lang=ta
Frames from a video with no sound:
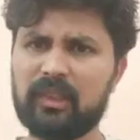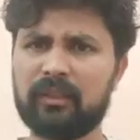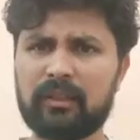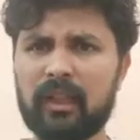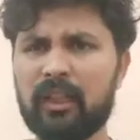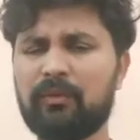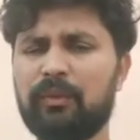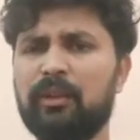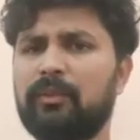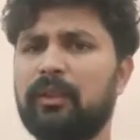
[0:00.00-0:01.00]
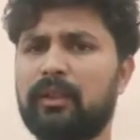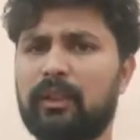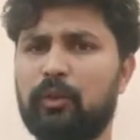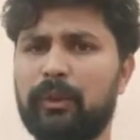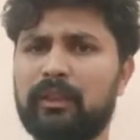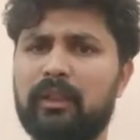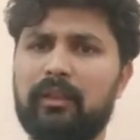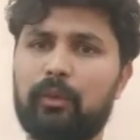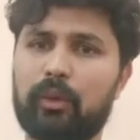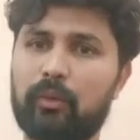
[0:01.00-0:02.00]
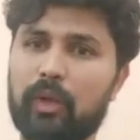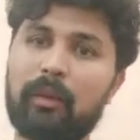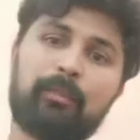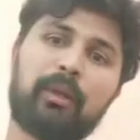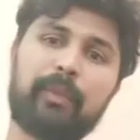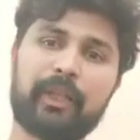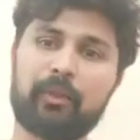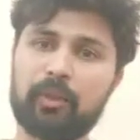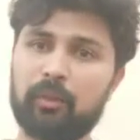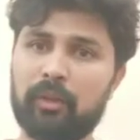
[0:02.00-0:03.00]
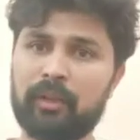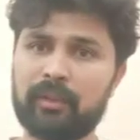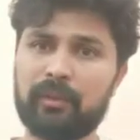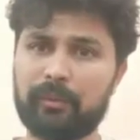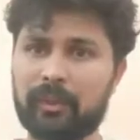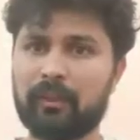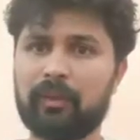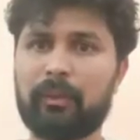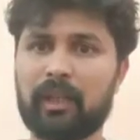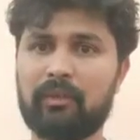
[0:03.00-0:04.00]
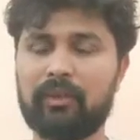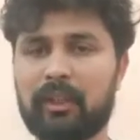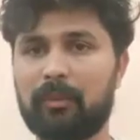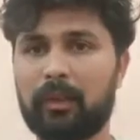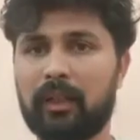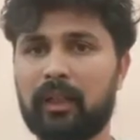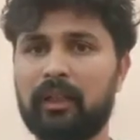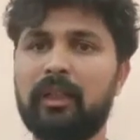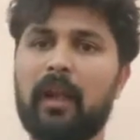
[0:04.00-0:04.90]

ஸ்டார்டிங் ஃபுல் அண்ட் ஃபுல் அந்த நல்லா ஒரு ஒரு அப்பா பையனுக்குள்ள ஒரு ரிலேஷன்ஷிப்பில் தான் வந்து படத்தை வந்து ஸ்டார்ட் பண்ணுறாங்க